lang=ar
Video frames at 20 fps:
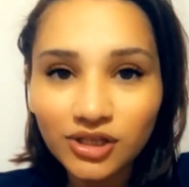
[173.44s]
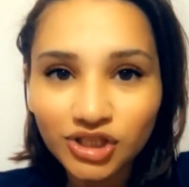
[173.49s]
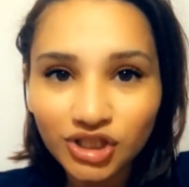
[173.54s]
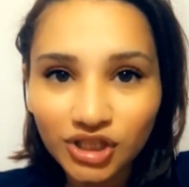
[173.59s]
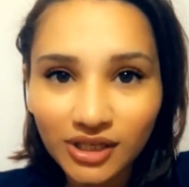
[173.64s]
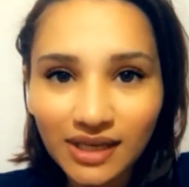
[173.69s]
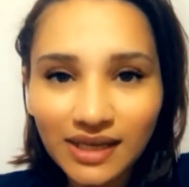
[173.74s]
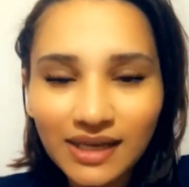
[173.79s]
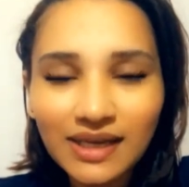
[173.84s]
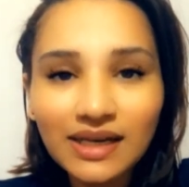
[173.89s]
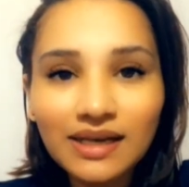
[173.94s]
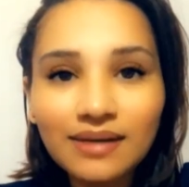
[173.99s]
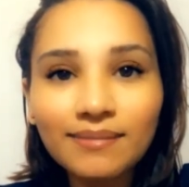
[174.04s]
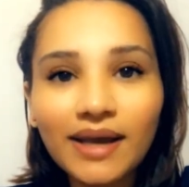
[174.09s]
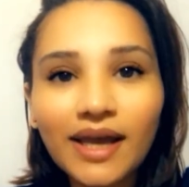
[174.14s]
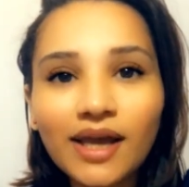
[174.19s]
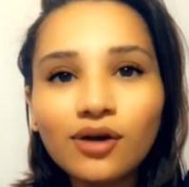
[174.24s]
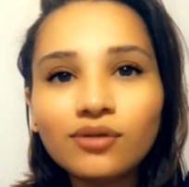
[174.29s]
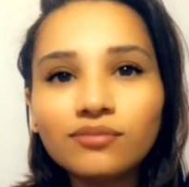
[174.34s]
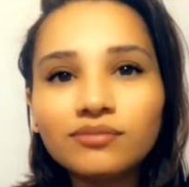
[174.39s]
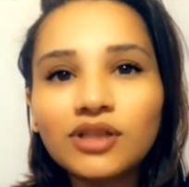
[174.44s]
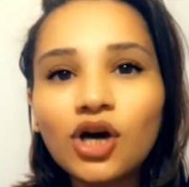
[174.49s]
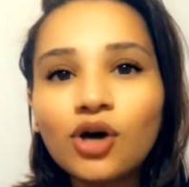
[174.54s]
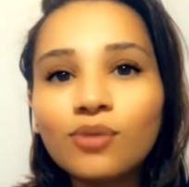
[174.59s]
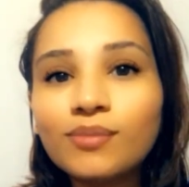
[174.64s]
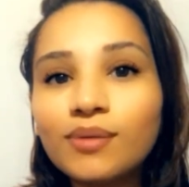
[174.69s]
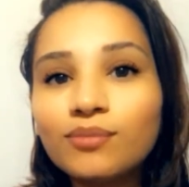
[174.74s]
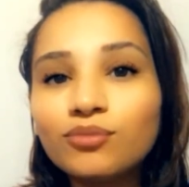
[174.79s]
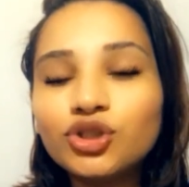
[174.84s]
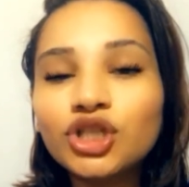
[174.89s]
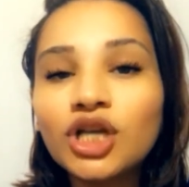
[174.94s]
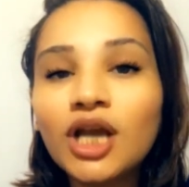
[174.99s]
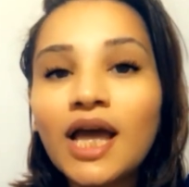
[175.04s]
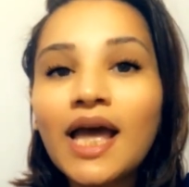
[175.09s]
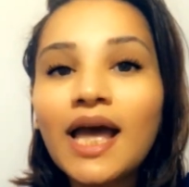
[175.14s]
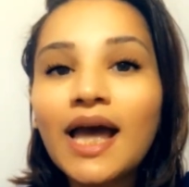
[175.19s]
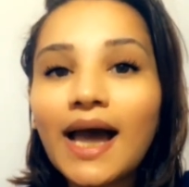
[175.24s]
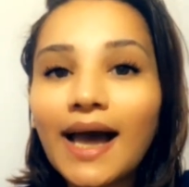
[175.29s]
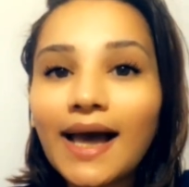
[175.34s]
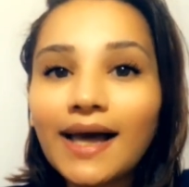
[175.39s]
الشريك اللي معاهم ده
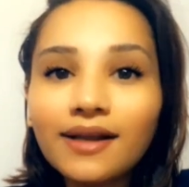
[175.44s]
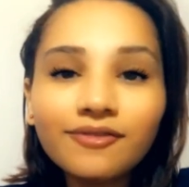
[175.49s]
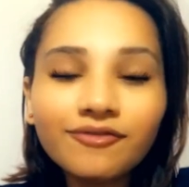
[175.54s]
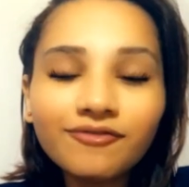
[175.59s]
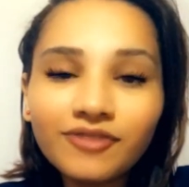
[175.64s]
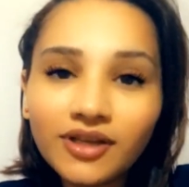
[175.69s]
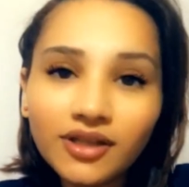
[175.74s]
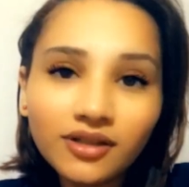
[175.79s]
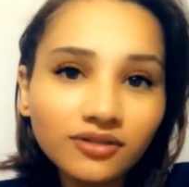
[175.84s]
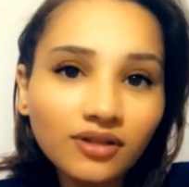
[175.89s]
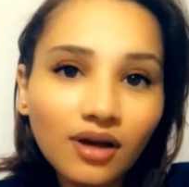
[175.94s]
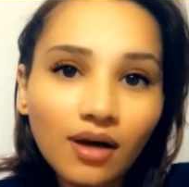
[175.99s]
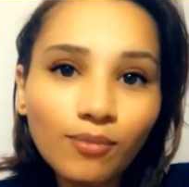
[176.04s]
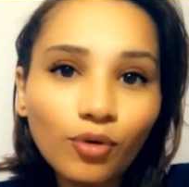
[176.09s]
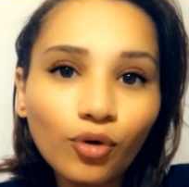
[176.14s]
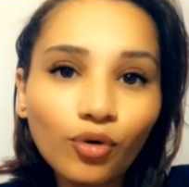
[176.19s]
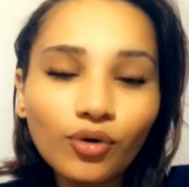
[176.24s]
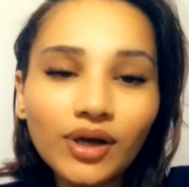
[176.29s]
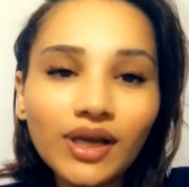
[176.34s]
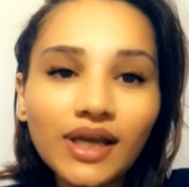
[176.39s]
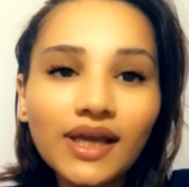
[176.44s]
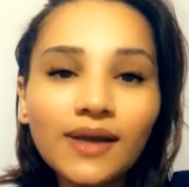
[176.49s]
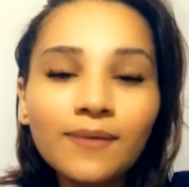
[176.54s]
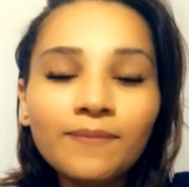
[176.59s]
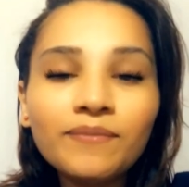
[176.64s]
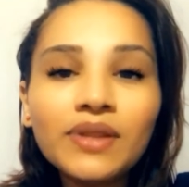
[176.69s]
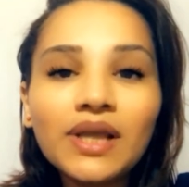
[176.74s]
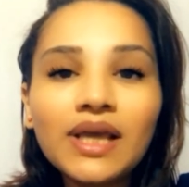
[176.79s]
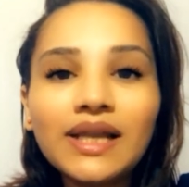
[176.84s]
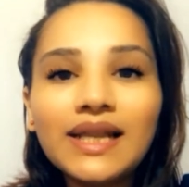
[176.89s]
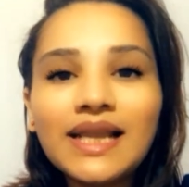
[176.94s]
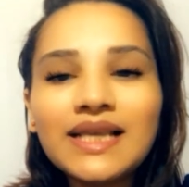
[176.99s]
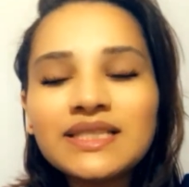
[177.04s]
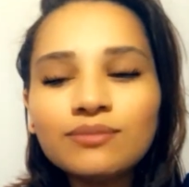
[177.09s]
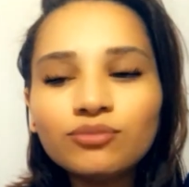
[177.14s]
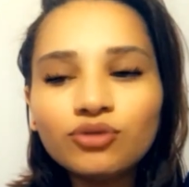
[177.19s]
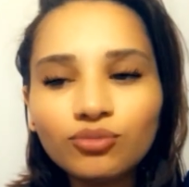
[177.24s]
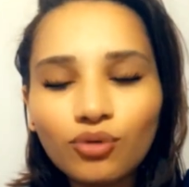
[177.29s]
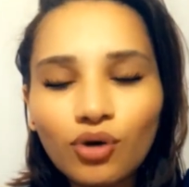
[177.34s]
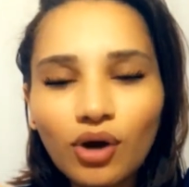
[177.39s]
هم مش عارفين طبعه ايه
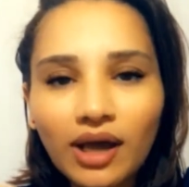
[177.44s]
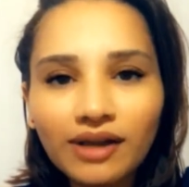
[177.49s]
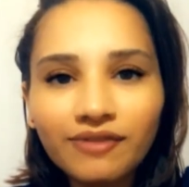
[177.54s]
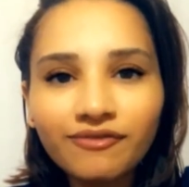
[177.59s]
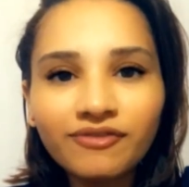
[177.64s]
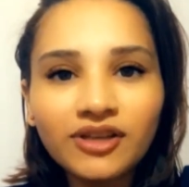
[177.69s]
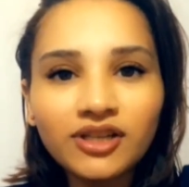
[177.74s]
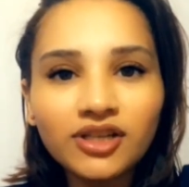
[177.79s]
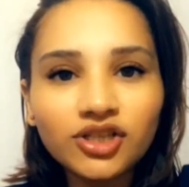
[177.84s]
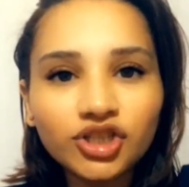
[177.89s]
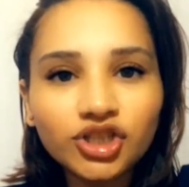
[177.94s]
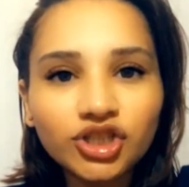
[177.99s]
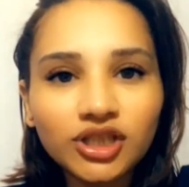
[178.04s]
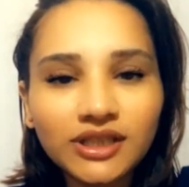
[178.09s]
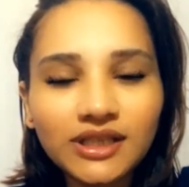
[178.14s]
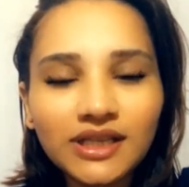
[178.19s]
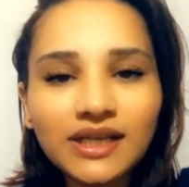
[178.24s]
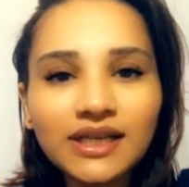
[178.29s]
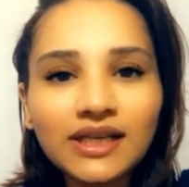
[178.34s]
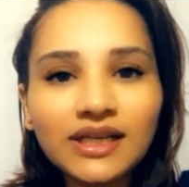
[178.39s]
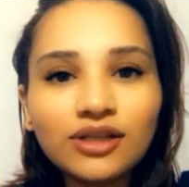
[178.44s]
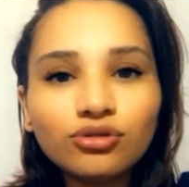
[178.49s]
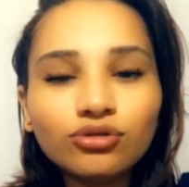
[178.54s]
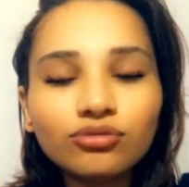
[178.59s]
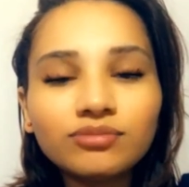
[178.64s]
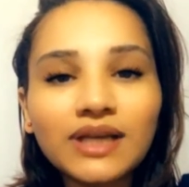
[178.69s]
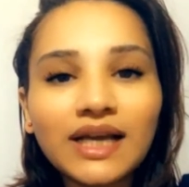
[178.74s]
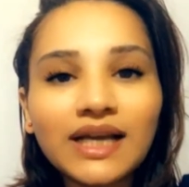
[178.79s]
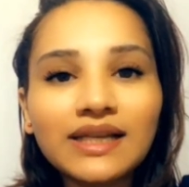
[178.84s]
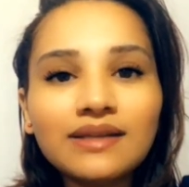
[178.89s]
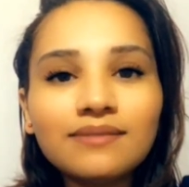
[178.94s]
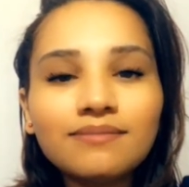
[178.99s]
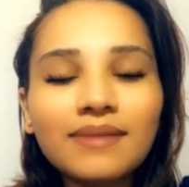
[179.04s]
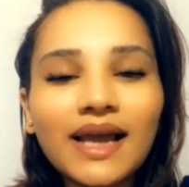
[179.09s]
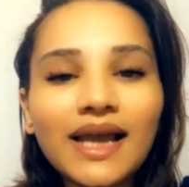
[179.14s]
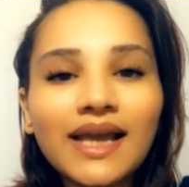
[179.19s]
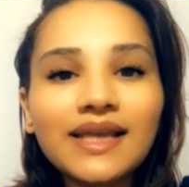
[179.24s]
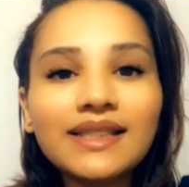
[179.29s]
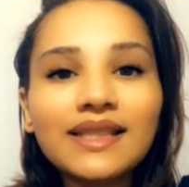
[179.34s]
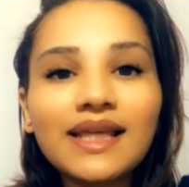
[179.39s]
لازم تبقوا عارفين الشريك اللي انتم
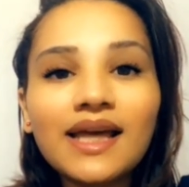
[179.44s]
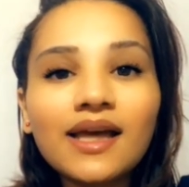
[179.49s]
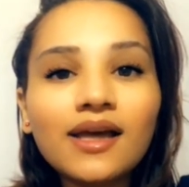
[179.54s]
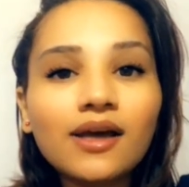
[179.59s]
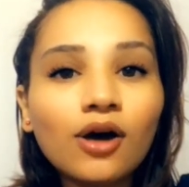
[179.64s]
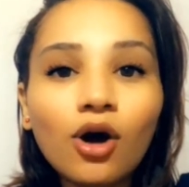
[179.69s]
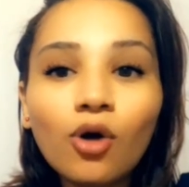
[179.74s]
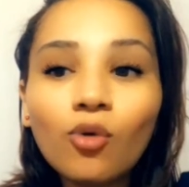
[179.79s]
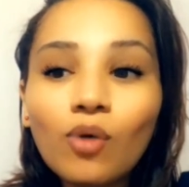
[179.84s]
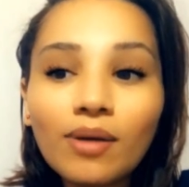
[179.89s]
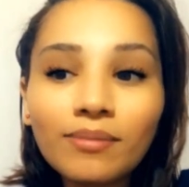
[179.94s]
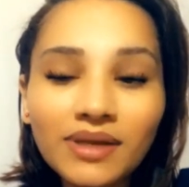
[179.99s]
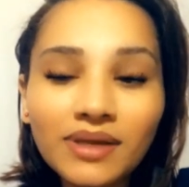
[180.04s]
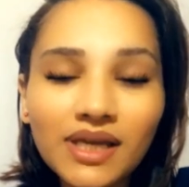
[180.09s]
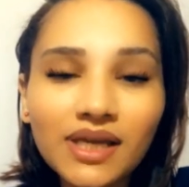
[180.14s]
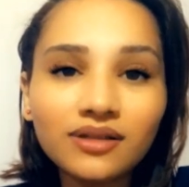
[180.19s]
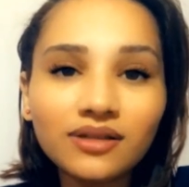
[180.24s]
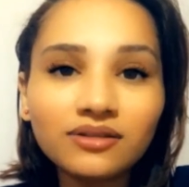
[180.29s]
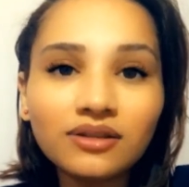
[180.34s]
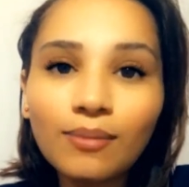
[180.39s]
داخلين معاه ده هو